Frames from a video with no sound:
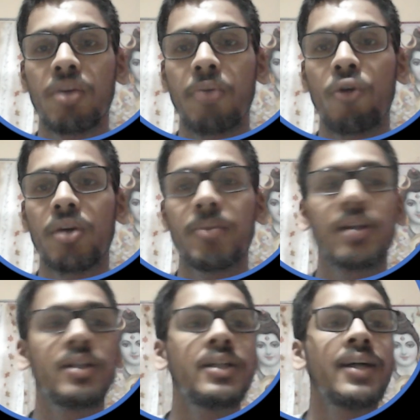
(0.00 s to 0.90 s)
बाउंड्री
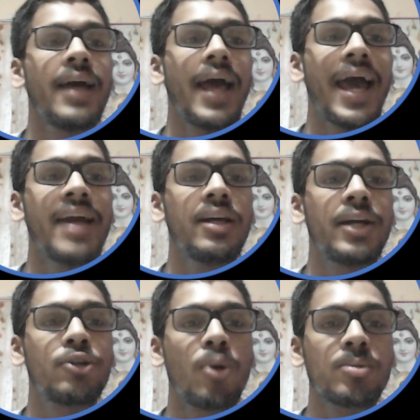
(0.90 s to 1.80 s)
मेथड एंड
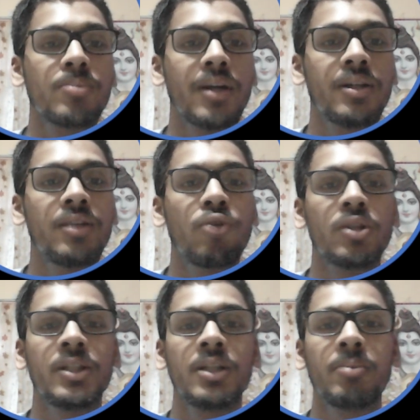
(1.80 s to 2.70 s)
हिट्रॉप्स मेथड फॉर
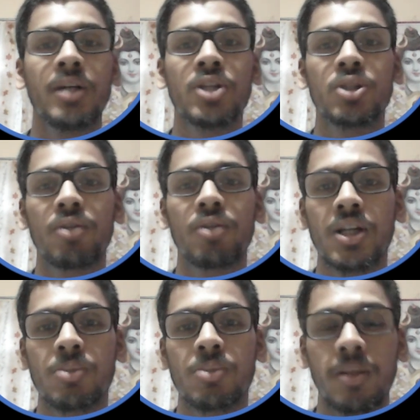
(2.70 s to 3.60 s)
द डिटर्मिनेशन ऑफ
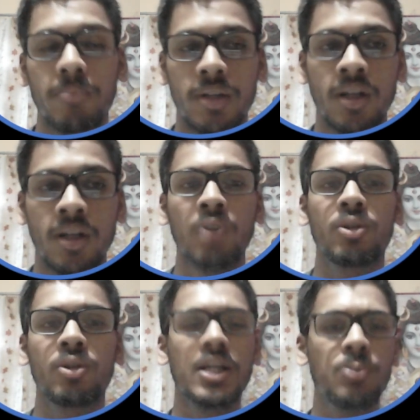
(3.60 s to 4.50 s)
ट्रांसपोर्ट नंबर
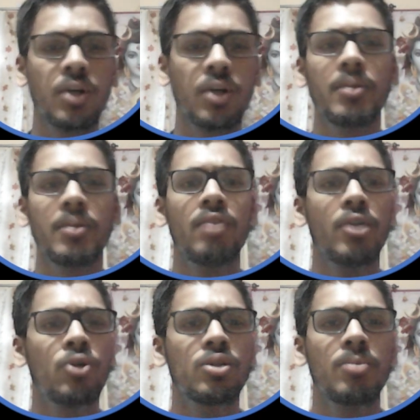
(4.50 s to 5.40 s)
तो ट्रांसपोर्ट नंबर की
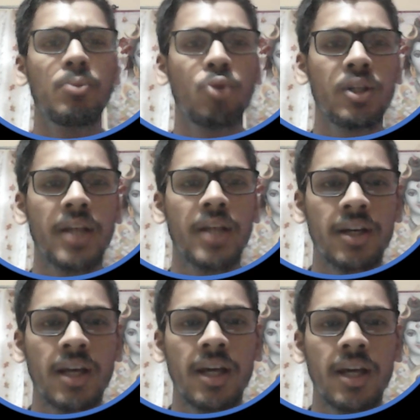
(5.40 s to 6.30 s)
वीडियोस हमने पूरी देख
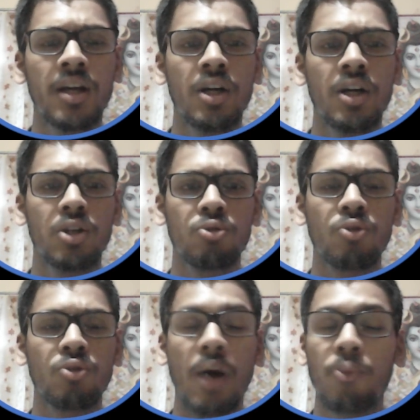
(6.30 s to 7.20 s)
रखी है तो
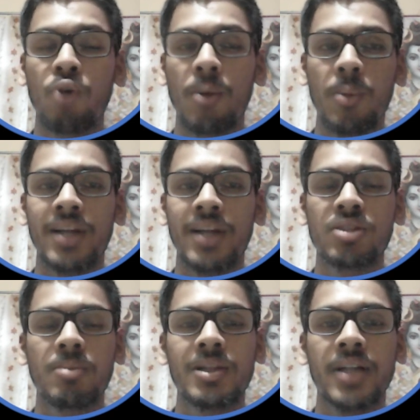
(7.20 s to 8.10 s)
अब वो आपको
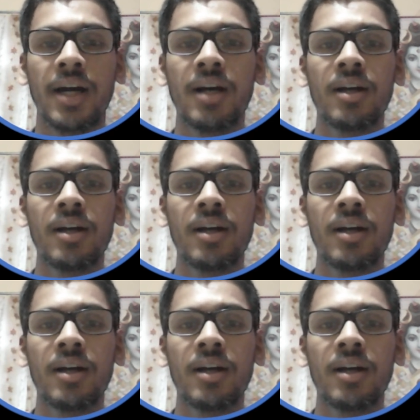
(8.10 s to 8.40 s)
प्लेलिस्ट मिल जाएगा